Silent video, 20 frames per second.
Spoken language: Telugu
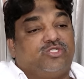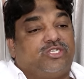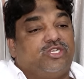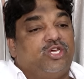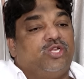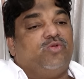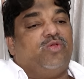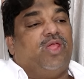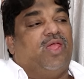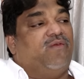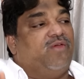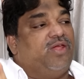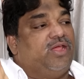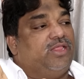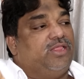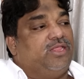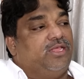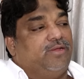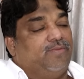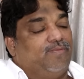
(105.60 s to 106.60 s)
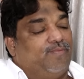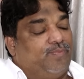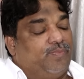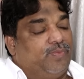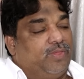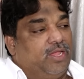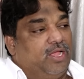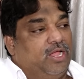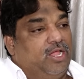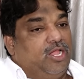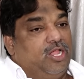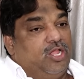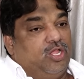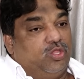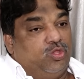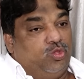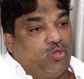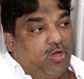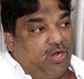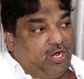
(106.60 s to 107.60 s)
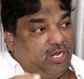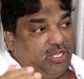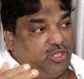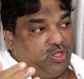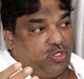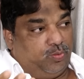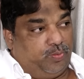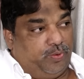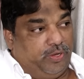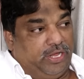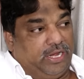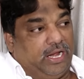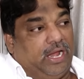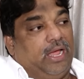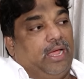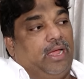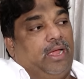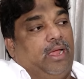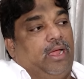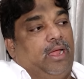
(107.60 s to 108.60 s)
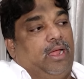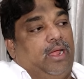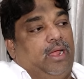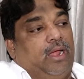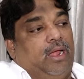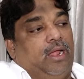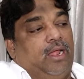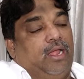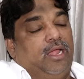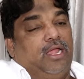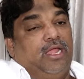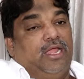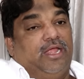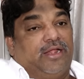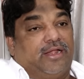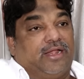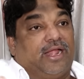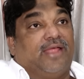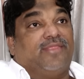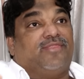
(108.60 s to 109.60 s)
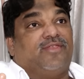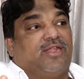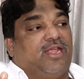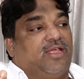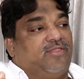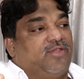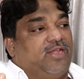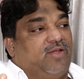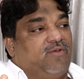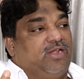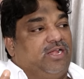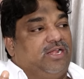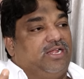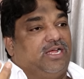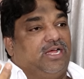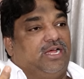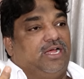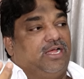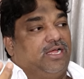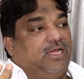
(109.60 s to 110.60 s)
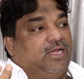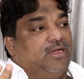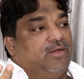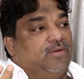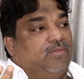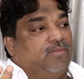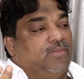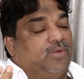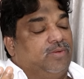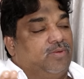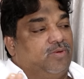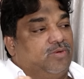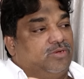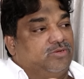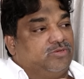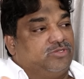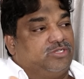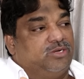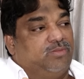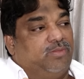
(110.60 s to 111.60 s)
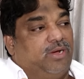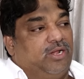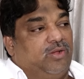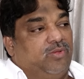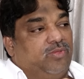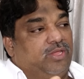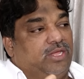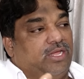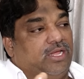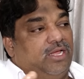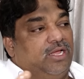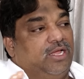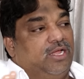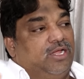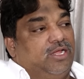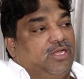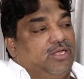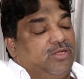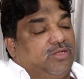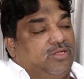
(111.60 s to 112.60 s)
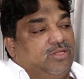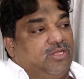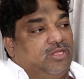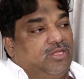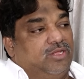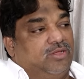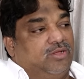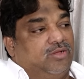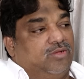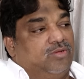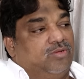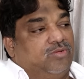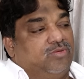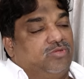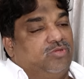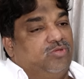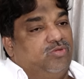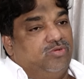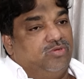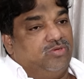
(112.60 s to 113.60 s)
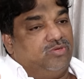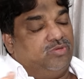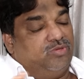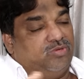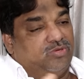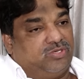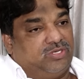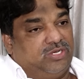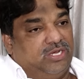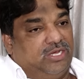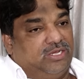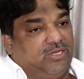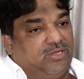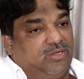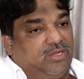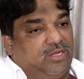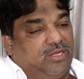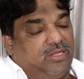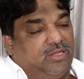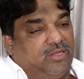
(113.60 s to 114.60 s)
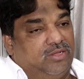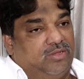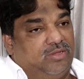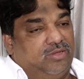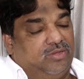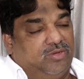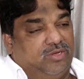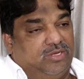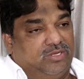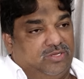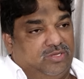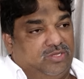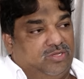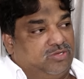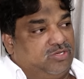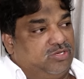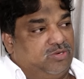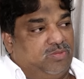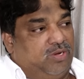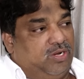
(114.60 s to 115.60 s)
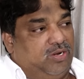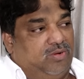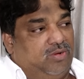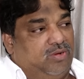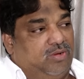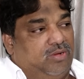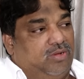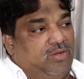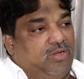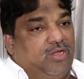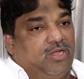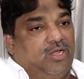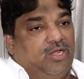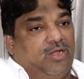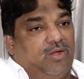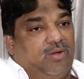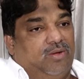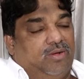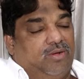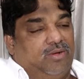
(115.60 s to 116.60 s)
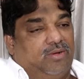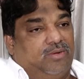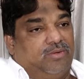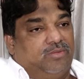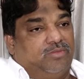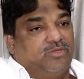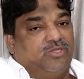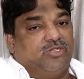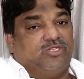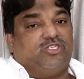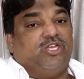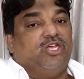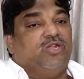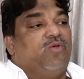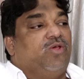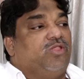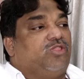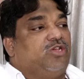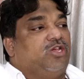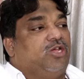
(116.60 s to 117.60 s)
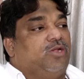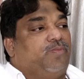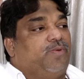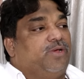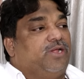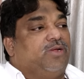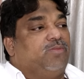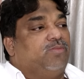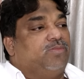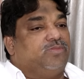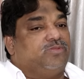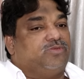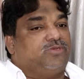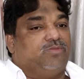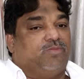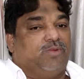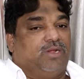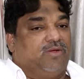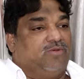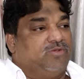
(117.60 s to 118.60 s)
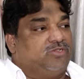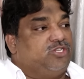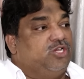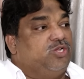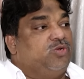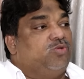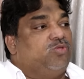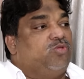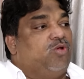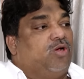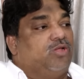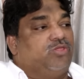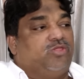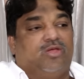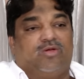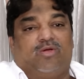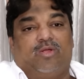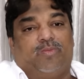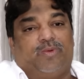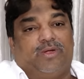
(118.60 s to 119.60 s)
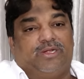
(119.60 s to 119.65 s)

చెరువు ఏమైంది దొంగలు ఎత్తుకుపోయారా రాత్రి రాత్రి ఎవరైనా సినిమాలో ఉంది అది దృశ్య ఏదో సినిమాలో ముందు చెరువు ఎత్తుకెళ్ళిపోయారని మన చెరువు దొంగ దొంగలు